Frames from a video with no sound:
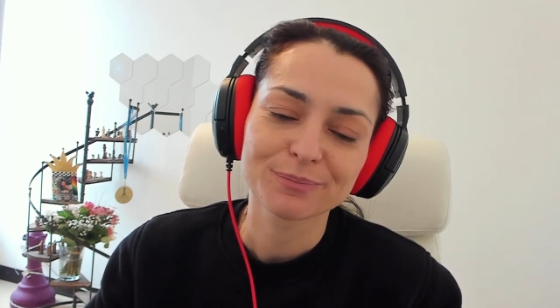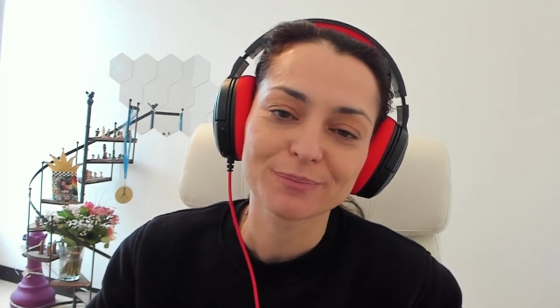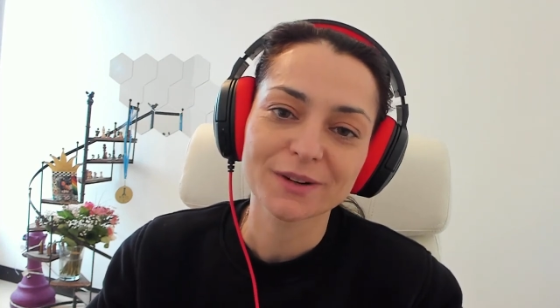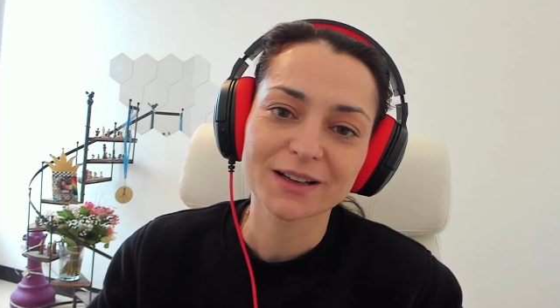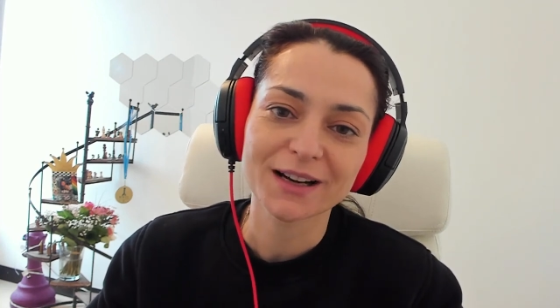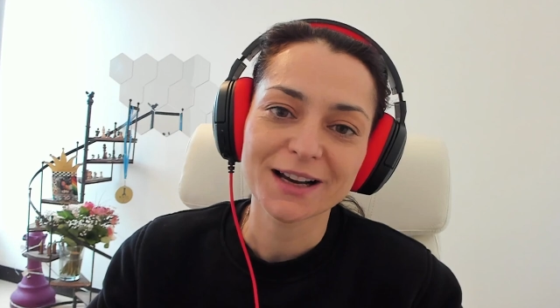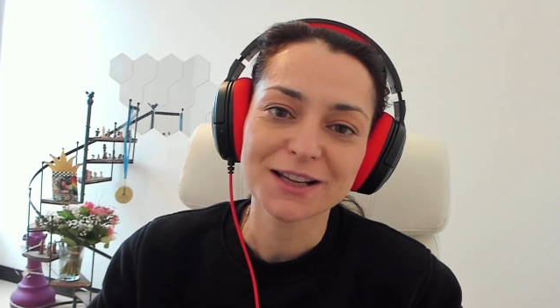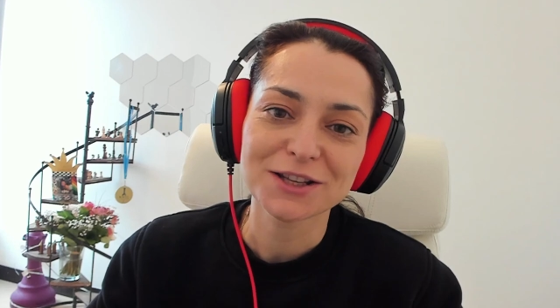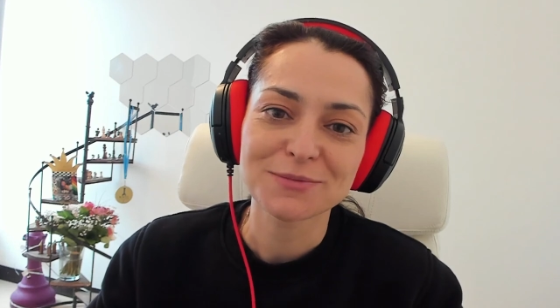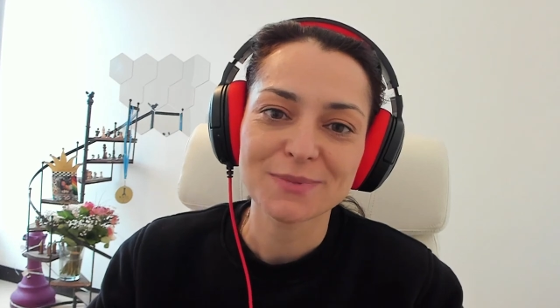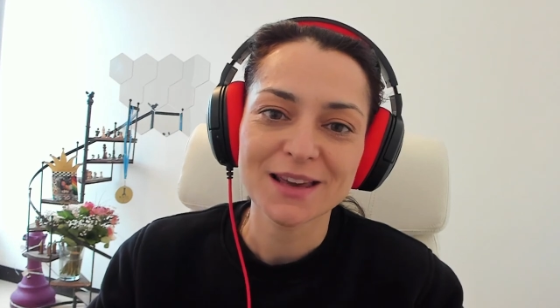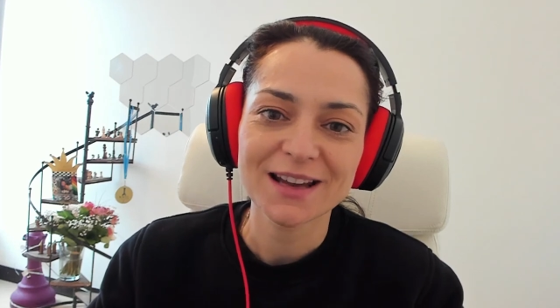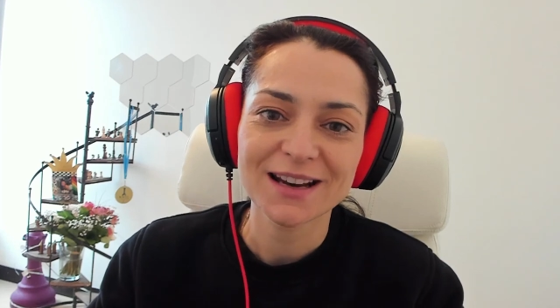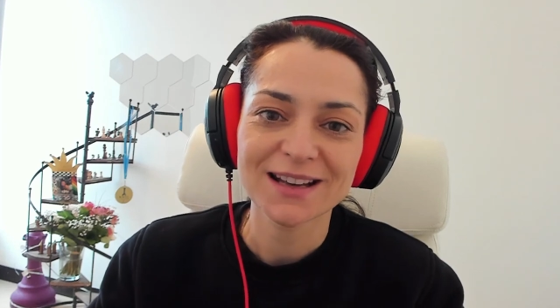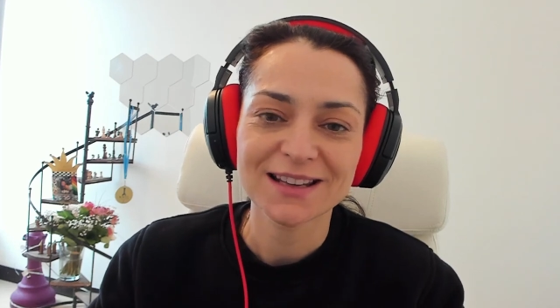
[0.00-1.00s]
По крайней
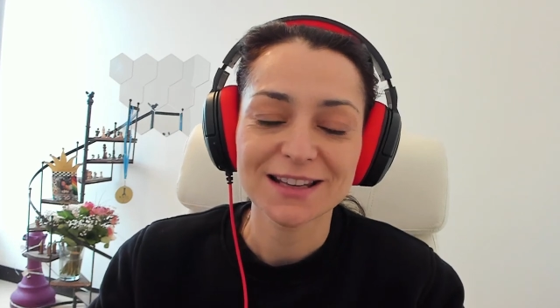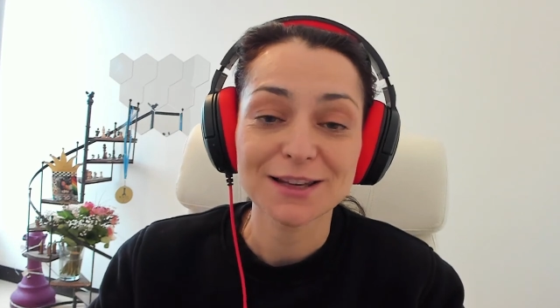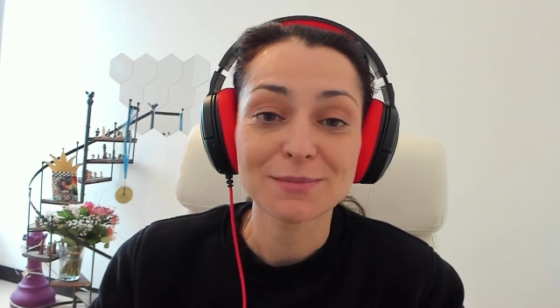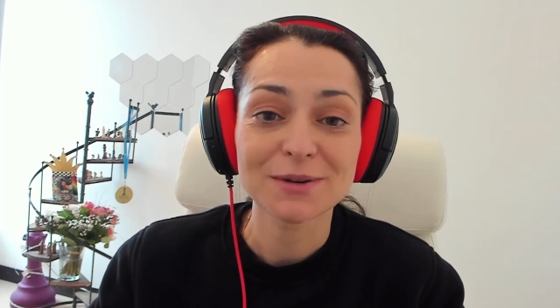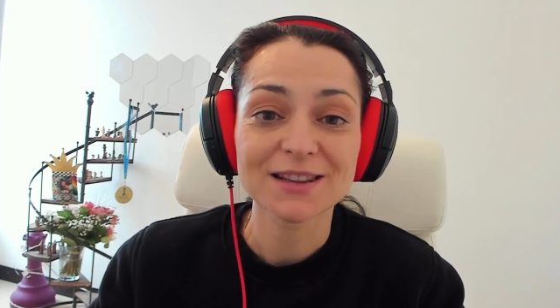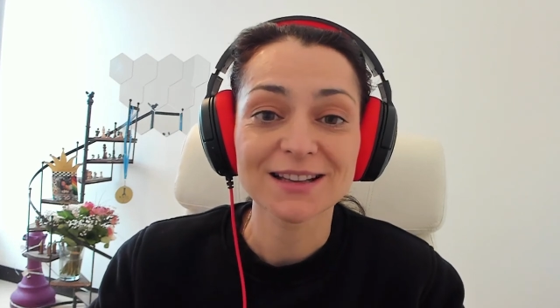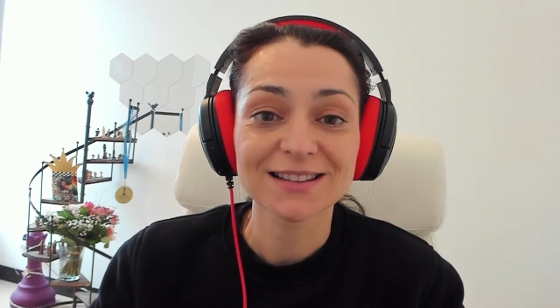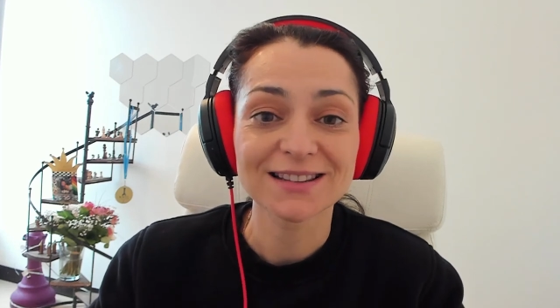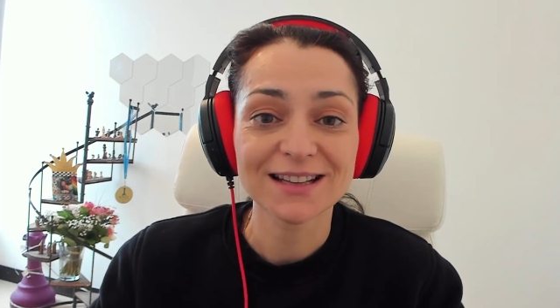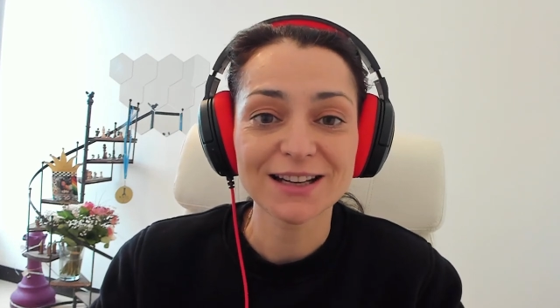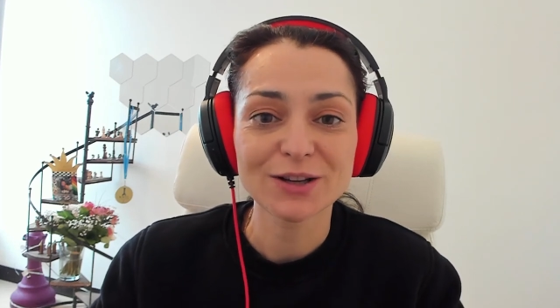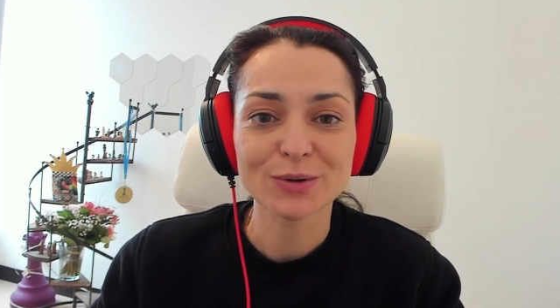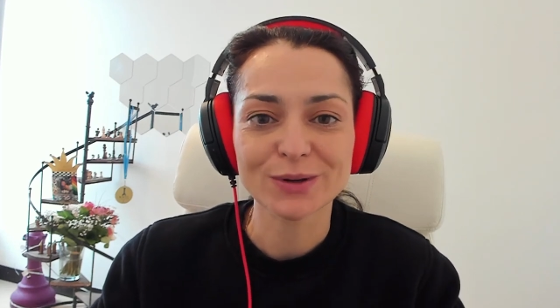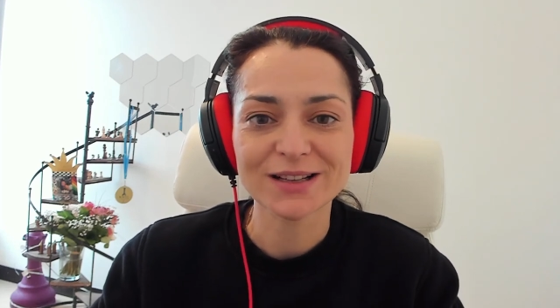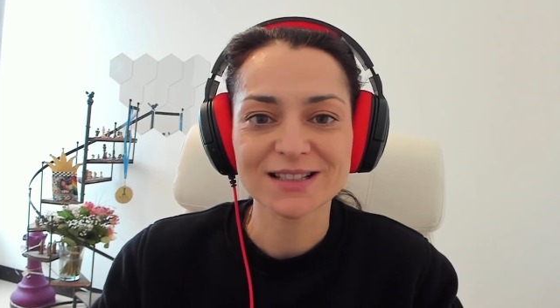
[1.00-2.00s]
мере, именно
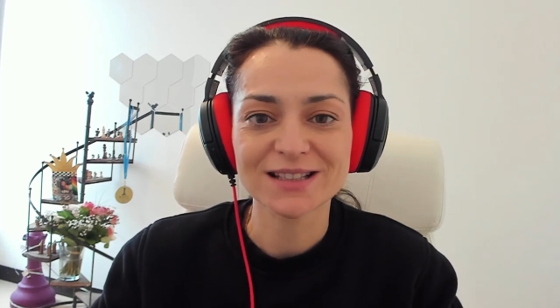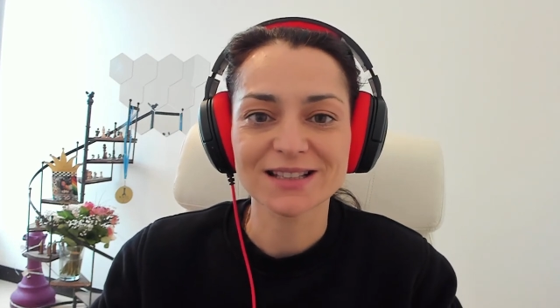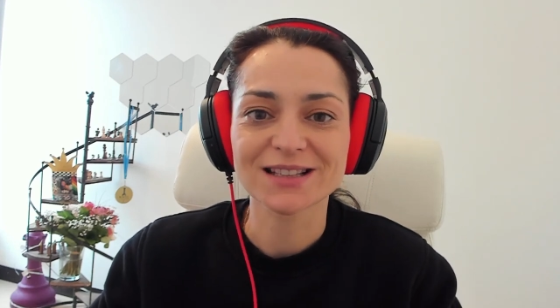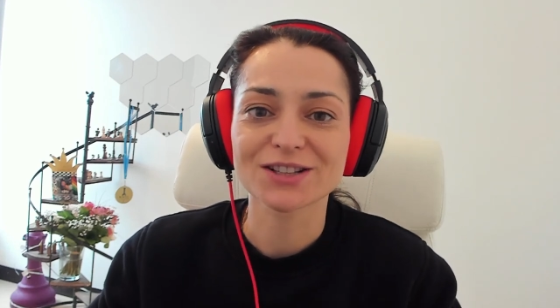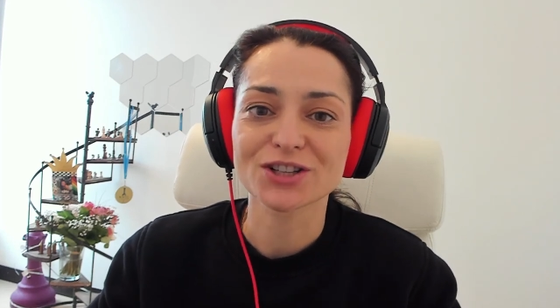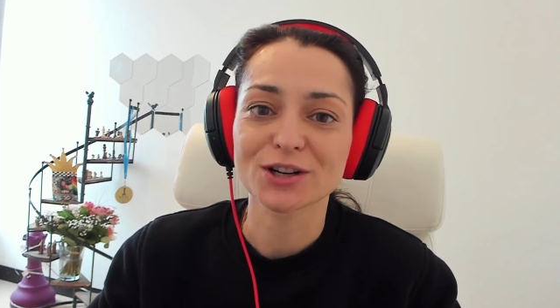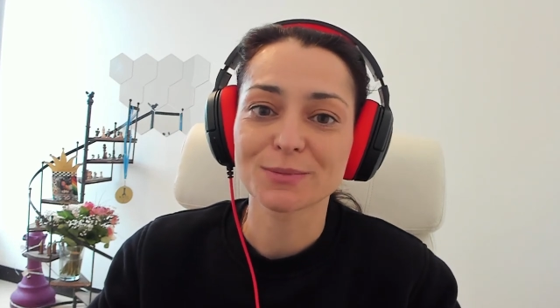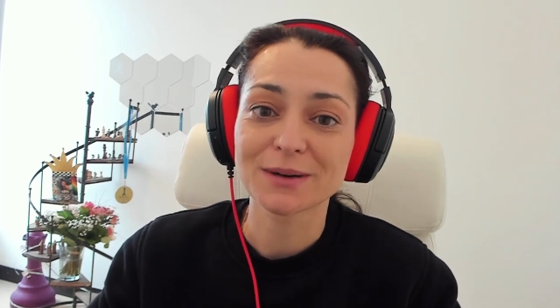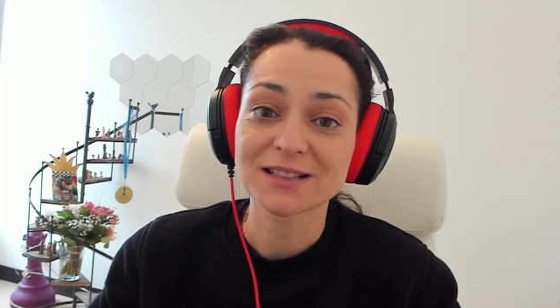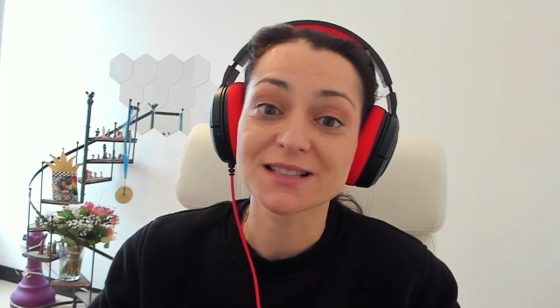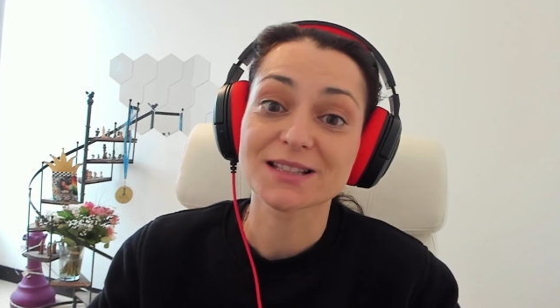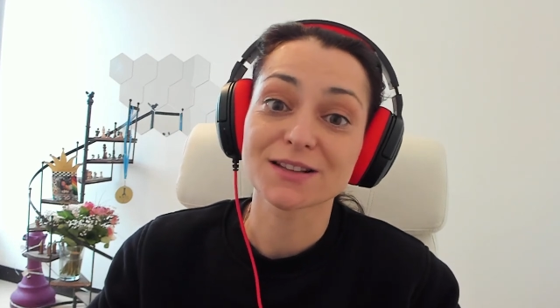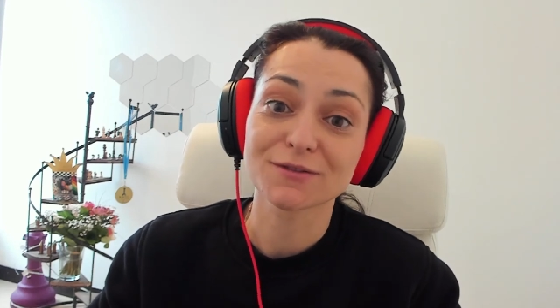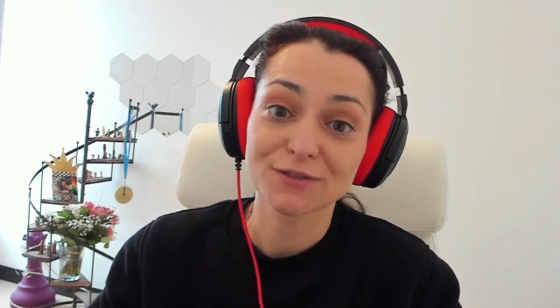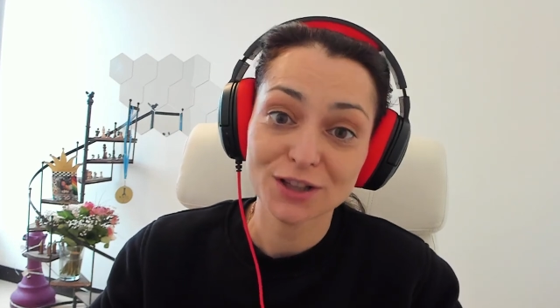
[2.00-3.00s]
трио российских
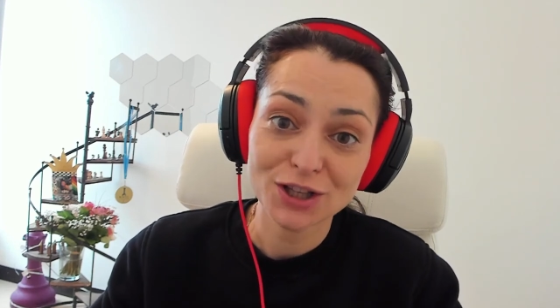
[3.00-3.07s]
шахматистов